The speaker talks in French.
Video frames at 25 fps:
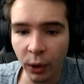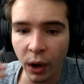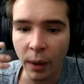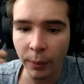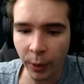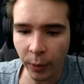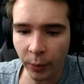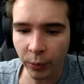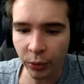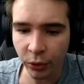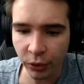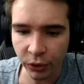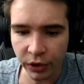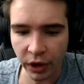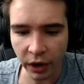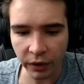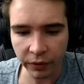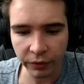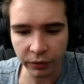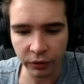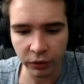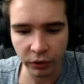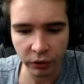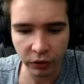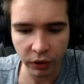un peu plus neuf
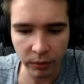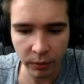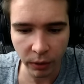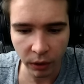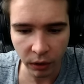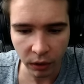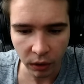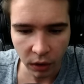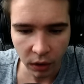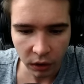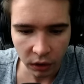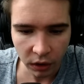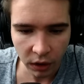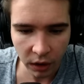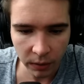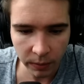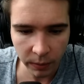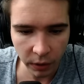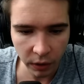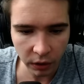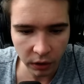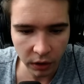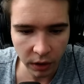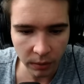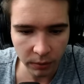justement
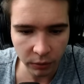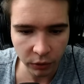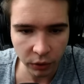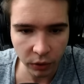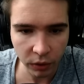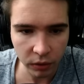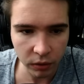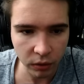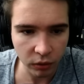comme, comme truc.